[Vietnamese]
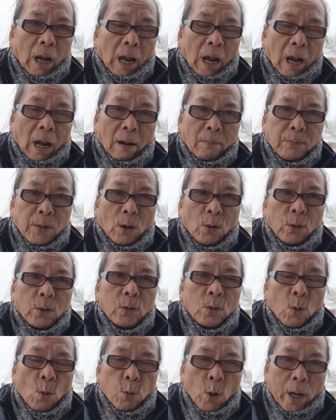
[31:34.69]
hạm đội
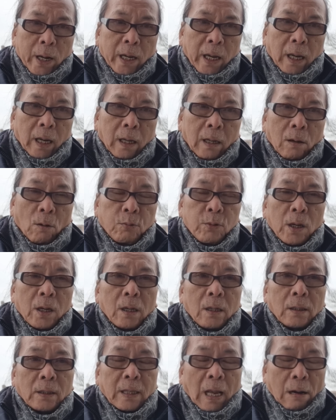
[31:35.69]
của Hoa Kỳ cũng
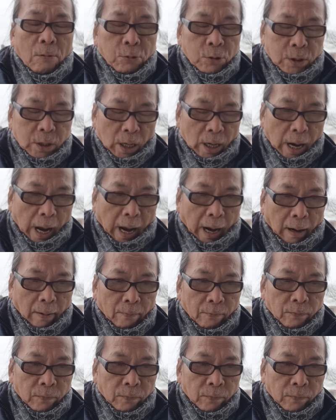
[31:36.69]
như tàu chở hàng